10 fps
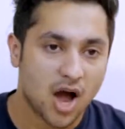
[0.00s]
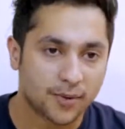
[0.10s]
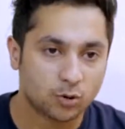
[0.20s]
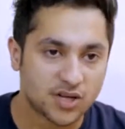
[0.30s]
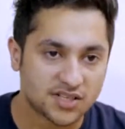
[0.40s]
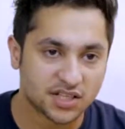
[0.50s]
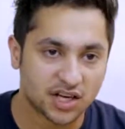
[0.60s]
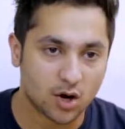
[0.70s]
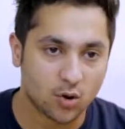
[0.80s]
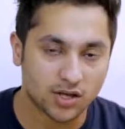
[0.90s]
हमें कुछ ऐसा
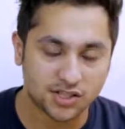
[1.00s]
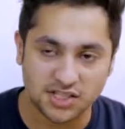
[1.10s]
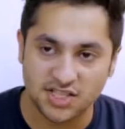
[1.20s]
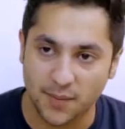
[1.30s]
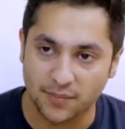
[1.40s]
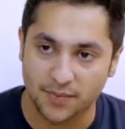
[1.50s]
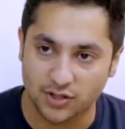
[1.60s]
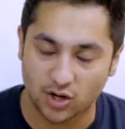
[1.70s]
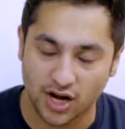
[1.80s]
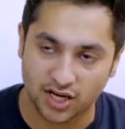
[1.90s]
करना होगा जिससे सांप भी
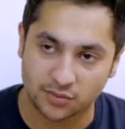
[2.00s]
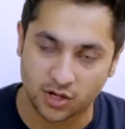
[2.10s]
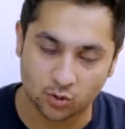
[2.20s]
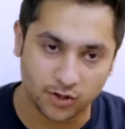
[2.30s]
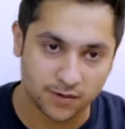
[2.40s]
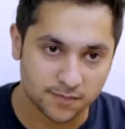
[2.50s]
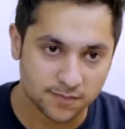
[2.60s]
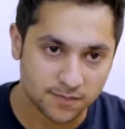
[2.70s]
मर जाए और लाठी भी ना टूटे